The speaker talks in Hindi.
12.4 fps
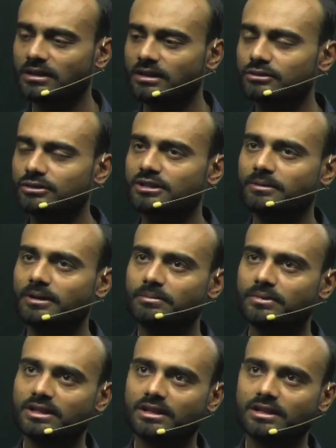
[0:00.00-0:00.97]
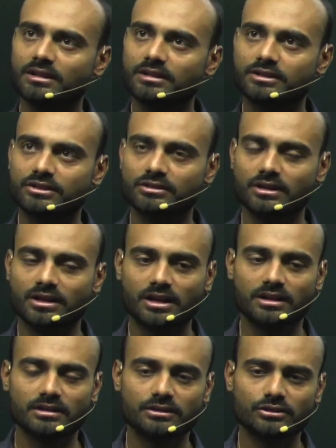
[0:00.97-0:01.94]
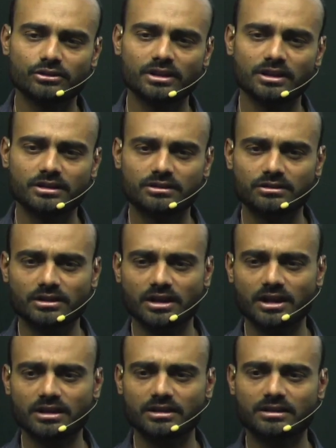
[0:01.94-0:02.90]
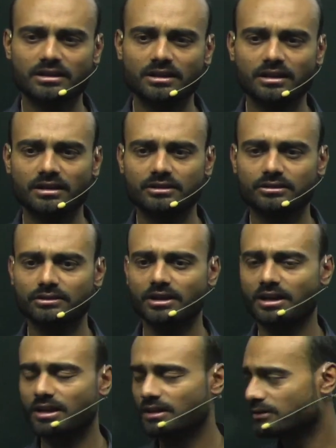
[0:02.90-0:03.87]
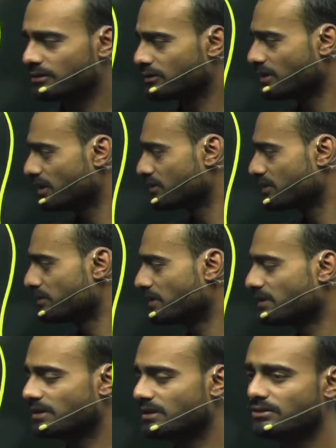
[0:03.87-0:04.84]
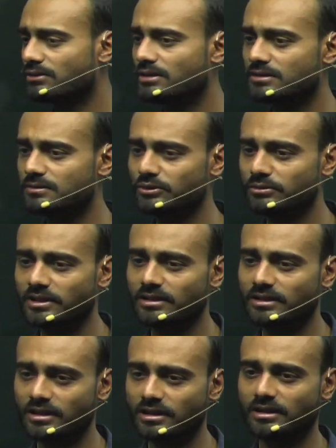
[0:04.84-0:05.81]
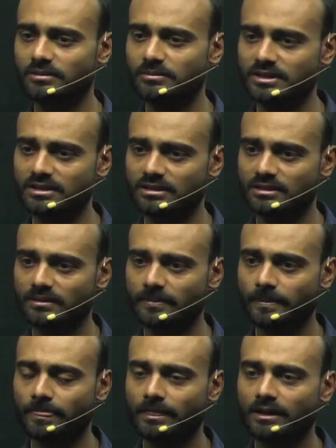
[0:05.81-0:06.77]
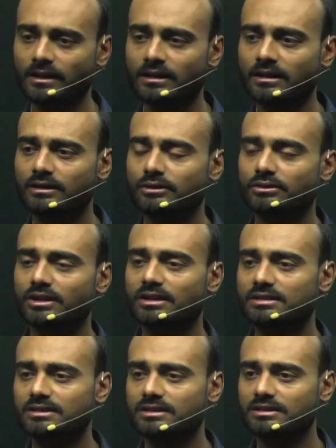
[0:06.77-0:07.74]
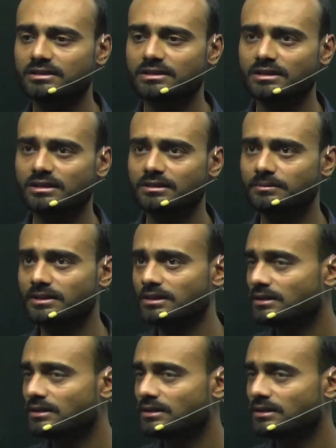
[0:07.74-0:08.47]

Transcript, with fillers: तो जब आप एक इलेक्ट्रॉन निकाले दो इलेक्ट्रॉन निकाले तीन इलेक्ट्रॉन निकाले तो क्या उस समय ये न्यूक्लियस मुंह बैठ देखेगा बैठ के तो ऐसी स्थिति में